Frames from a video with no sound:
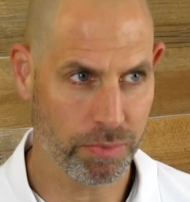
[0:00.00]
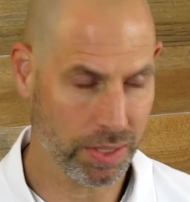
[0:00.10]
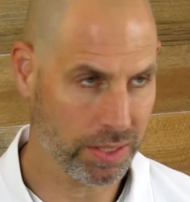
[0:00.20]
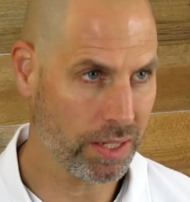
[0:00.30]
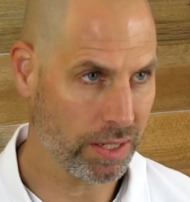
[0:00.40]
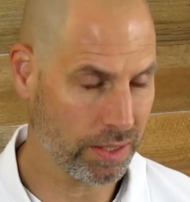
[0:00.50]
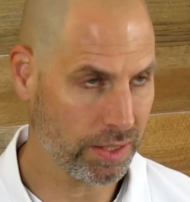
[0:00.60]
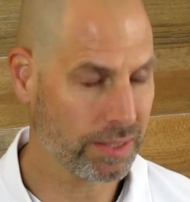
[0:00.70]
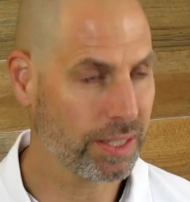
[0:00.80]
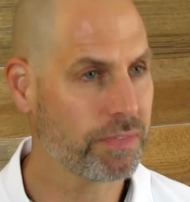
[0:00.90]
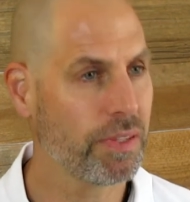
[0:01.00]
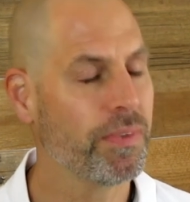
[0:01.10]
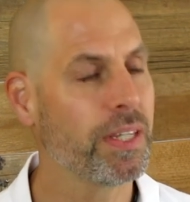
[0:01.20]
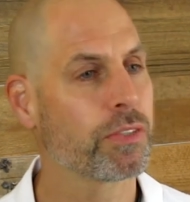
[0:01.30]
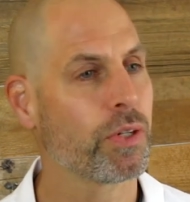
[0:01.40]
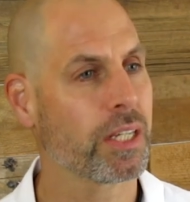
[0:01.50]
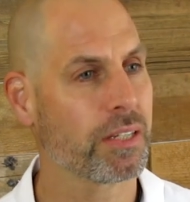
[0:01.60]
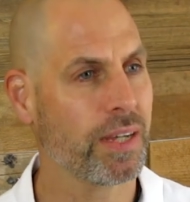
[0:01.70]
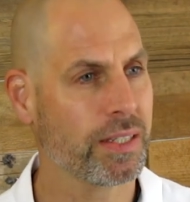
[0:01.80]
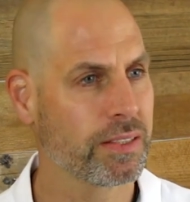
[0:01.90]
Bakterien. Das heißt, wenn wir in so eine
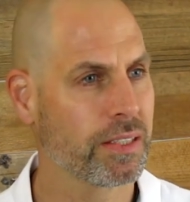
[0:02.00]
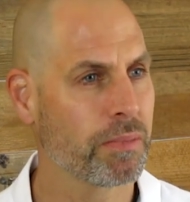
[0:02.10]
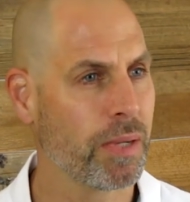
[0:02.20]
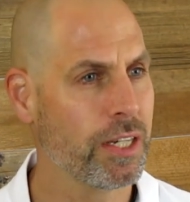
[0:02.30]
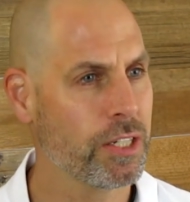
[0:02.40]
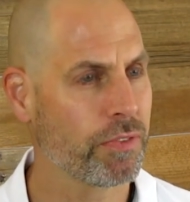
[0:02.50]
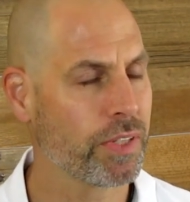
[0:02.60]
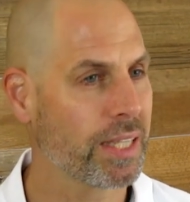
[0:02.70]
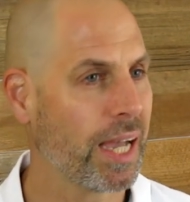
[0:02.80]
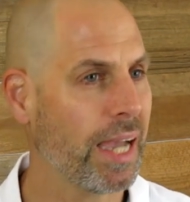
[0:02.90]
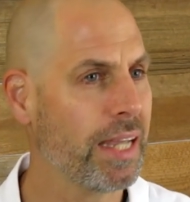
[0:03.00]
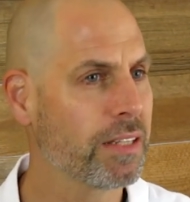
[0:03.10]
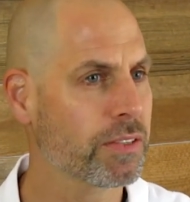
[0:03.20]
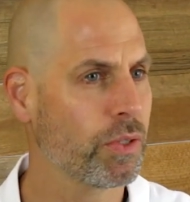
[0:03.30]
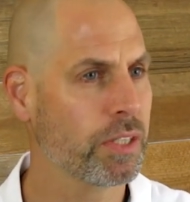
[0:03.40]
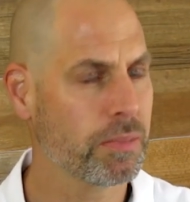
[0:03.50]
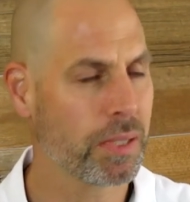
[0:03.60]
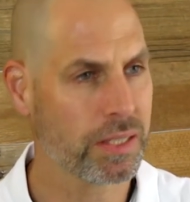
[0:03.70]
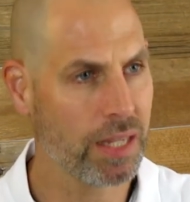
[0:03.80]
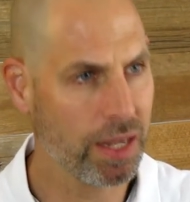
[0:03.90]
gewachsene Gemeinschaft jetzt eine Sorte
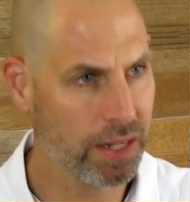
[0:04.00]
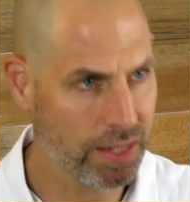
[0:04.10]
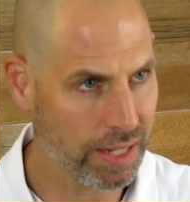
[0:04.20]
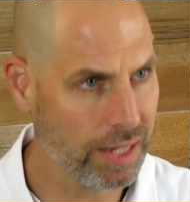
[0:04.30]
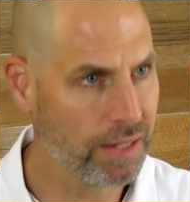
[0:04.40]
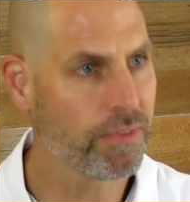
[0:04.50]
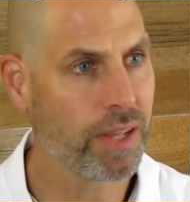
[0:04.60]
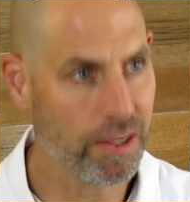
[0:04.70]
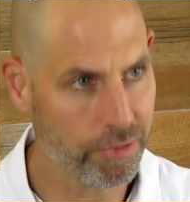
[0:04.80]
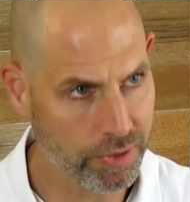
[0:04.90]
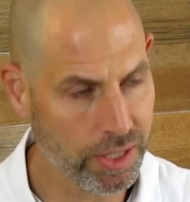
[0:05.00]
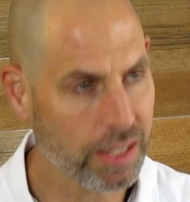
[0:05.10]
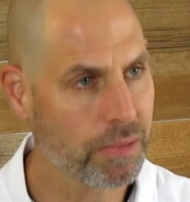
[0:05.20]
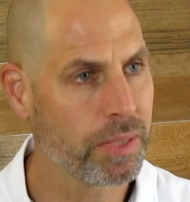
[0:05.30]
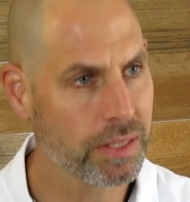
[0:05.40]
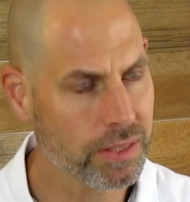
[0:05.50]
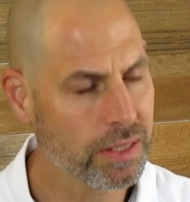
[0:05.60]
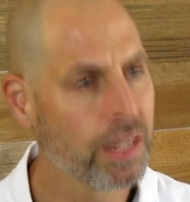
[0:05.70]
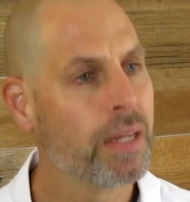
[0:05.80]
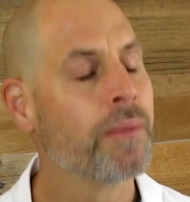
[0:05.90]
Bakterien reinwerfen,
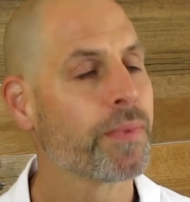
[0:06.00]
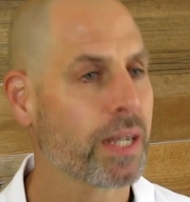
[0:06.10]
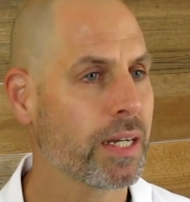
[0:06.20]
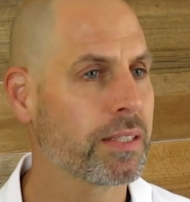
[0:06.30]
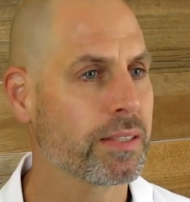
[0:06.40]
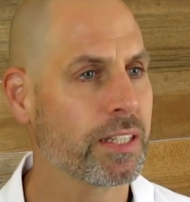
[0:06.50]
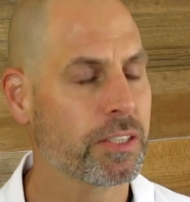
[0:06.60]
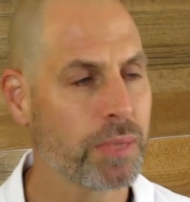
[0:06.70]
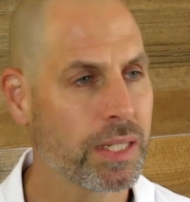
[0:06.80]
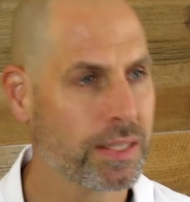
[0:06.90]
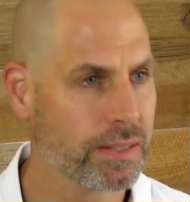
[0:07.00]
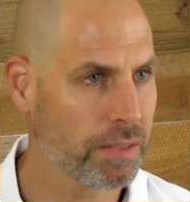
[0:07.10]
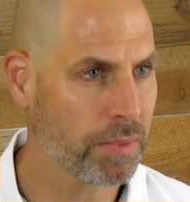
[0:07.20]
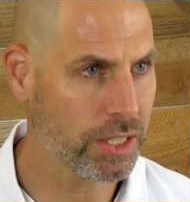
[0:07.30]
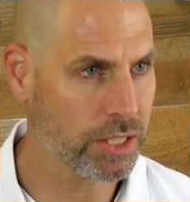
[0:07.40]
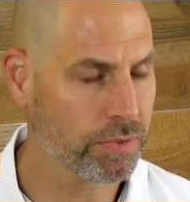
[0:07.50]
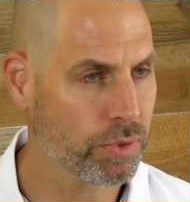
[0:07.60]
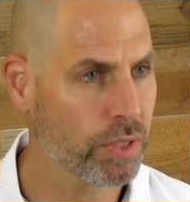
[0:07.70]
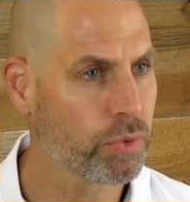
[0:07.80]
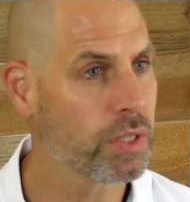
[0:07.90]
regelmäßig, dann kann es sein, dass wir die ganze Gemeinschaft
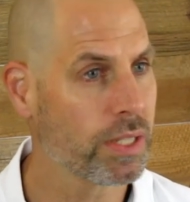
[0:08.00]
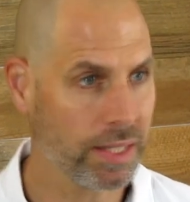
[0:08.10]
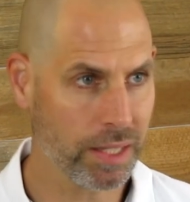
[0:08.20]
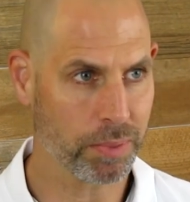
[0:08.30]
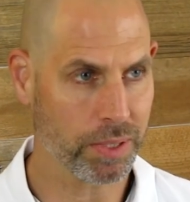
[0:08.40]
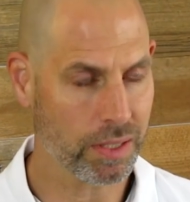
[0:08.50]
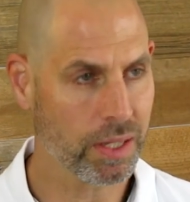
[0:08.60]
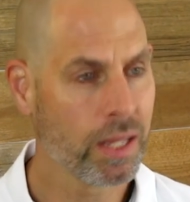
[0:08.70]
sogar durcheinander bringen.